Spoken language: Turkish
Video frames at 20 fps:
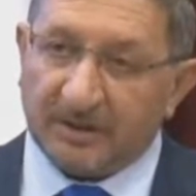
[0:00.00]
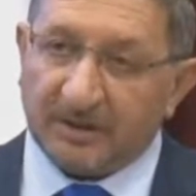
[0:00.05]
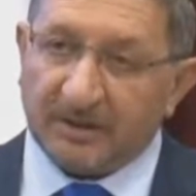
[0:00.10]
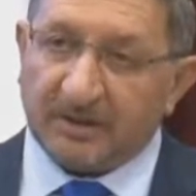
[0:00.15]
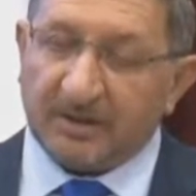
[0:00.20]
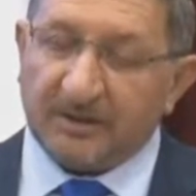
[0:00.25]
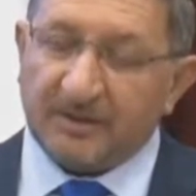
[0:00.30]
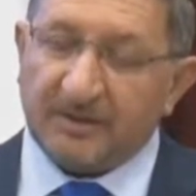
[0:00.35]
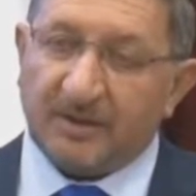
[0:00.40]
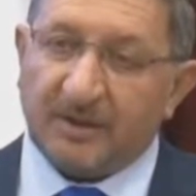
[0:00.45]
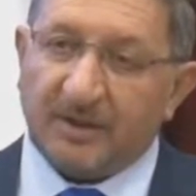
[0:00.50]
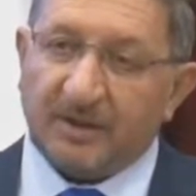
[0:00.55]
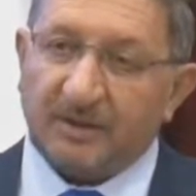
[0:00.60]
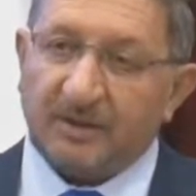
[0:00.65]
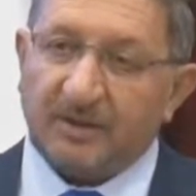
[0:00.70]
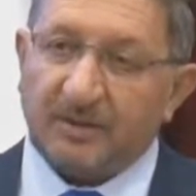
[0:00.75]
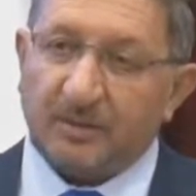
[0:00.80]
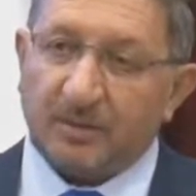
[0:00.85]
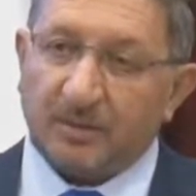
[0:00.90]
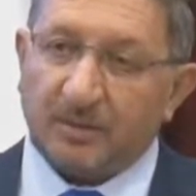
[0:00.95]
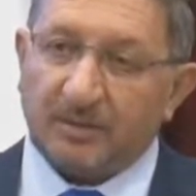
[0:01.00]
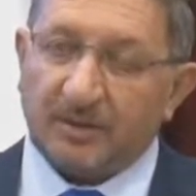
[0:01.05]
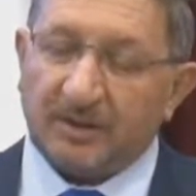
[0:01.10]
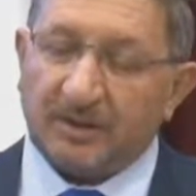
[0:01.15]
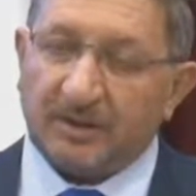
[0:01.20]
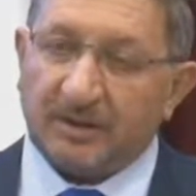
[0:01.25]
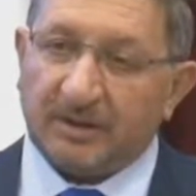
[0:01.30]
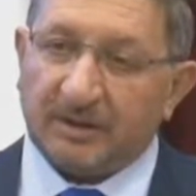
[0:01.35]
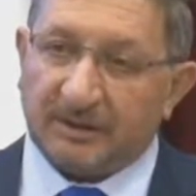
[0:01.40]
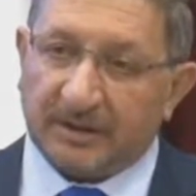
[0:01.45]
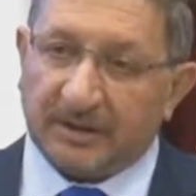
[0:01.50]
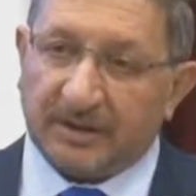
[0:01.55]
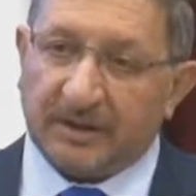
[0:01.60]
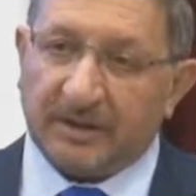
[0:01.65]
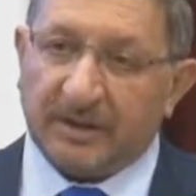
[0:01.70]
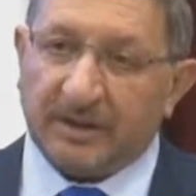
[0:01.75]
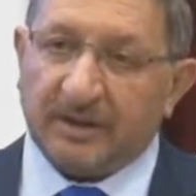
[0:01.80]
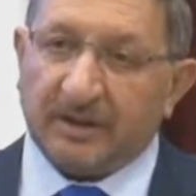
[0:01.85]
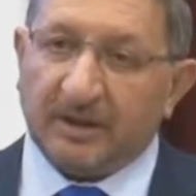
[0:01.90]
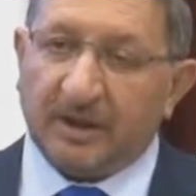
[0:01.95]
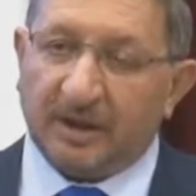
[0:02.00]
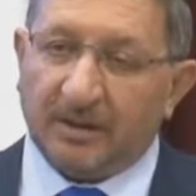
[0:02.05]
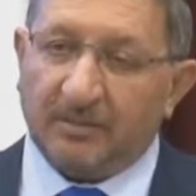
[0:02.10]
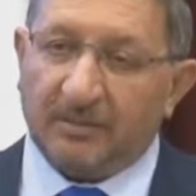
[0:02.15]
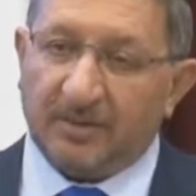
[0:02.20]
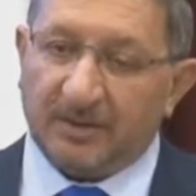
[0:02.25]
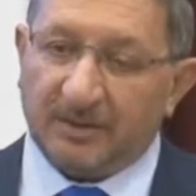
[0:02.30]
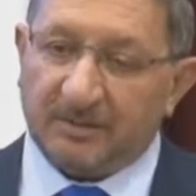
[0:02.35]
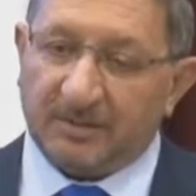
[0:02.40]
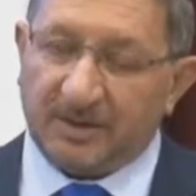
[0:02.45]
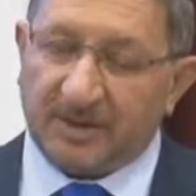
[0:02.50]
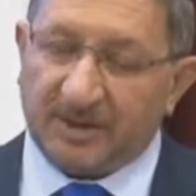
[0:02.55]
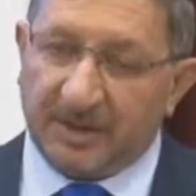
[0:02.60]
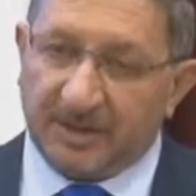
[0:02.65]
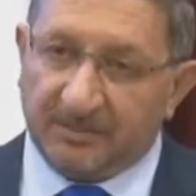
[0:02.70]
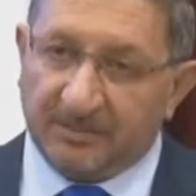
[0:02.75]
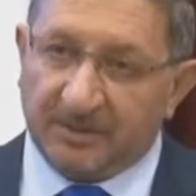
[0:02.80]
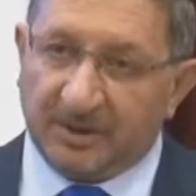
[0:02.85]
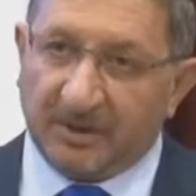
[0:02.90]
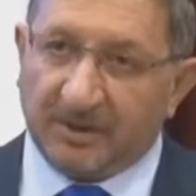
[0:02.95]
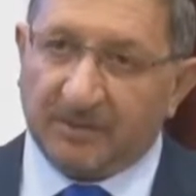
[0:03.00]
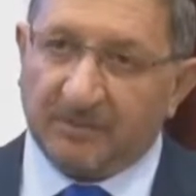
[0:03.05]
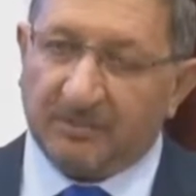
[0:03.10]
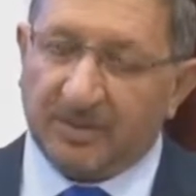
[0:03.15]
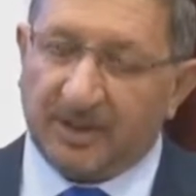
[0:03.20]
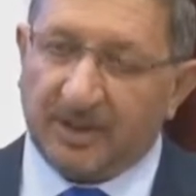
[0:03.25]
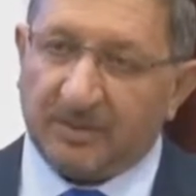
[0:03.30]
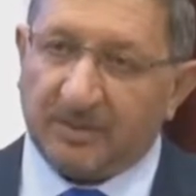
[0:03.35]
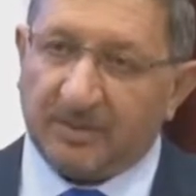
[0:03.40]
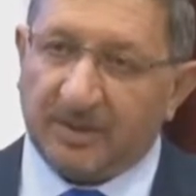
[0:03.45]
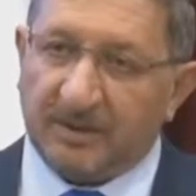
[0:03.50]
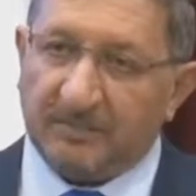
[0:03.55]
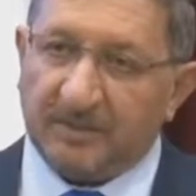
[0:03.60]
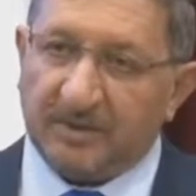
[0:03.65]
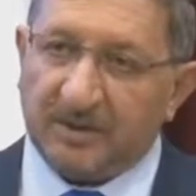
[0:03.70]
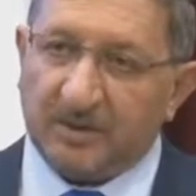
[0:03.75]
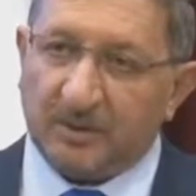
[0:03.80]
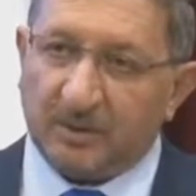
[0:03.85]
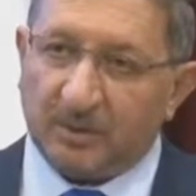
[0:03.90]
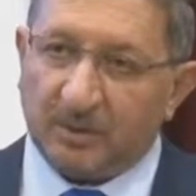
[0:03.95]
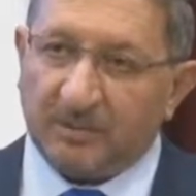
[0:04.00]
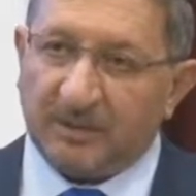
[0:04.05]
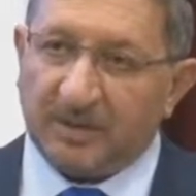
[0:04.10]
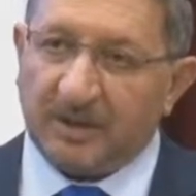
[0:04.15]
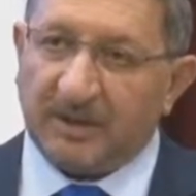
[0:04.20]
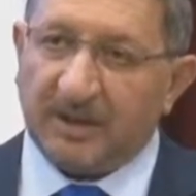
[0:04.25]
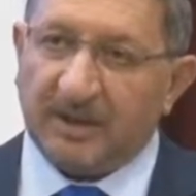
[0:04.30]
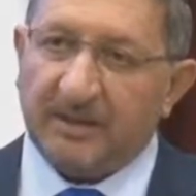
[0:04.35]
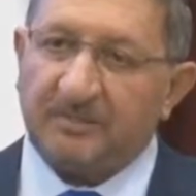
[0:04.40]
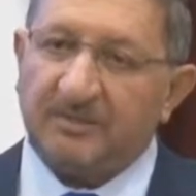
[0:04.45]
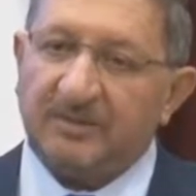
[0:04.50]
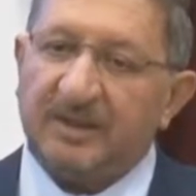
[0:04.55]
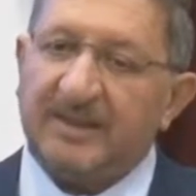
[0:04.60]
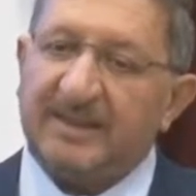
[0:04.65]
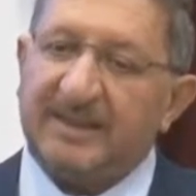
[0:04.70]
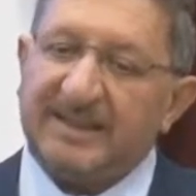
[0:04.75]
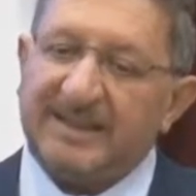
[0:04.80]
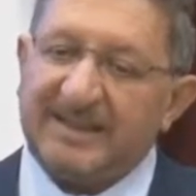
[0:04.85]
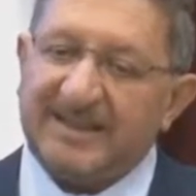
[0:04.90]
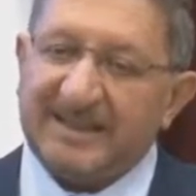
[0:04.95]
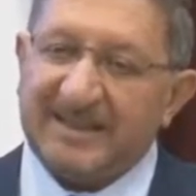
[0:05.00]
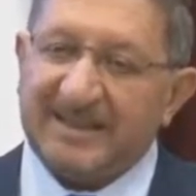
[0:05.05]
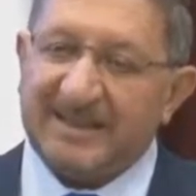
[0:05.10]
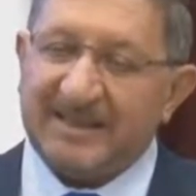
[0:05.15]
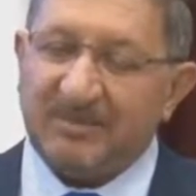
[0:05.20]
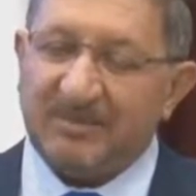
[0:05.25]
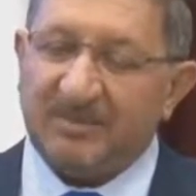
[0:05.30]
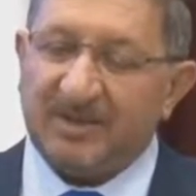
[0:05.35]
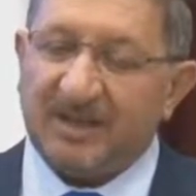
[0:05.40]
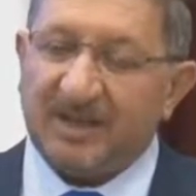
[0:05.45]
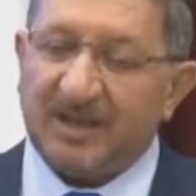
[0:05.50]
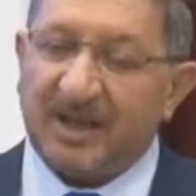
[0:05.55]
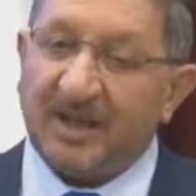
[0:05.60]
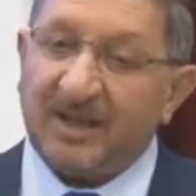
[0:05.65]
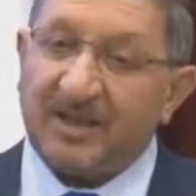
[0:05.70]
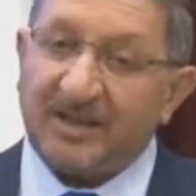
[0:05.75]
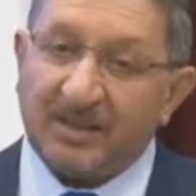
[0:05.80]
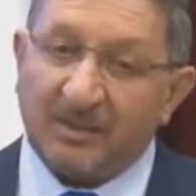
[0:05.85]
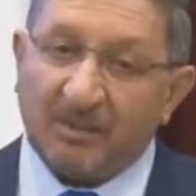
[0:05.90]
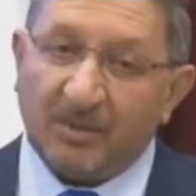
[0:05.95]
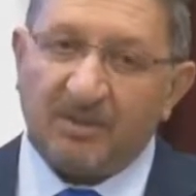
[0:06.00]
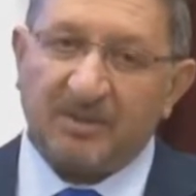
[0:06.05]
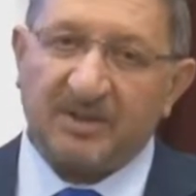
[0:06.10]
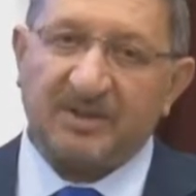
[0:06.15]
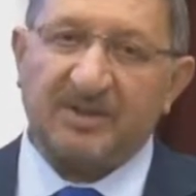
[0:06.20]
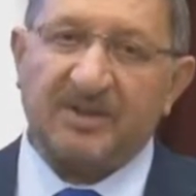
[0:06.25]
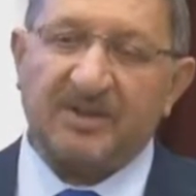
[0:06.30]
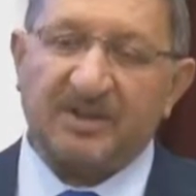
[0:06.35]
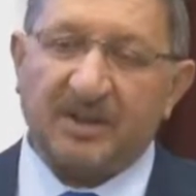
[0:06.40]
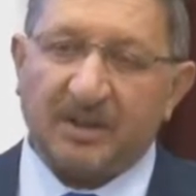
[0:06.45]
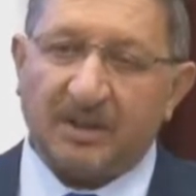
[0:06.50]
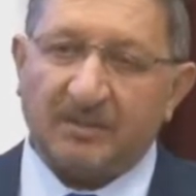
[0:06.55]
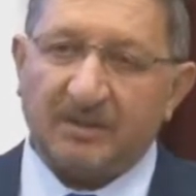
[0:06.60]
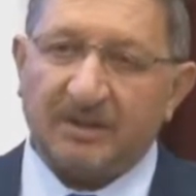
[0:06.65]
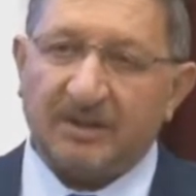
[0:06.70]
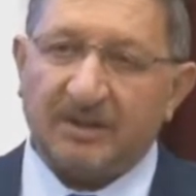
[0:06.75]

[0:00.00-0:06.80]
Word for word: sağlığını korumaktaki amacımız hem personelimizi korumak hem de işleyişimizin aksamamasını sağlamak.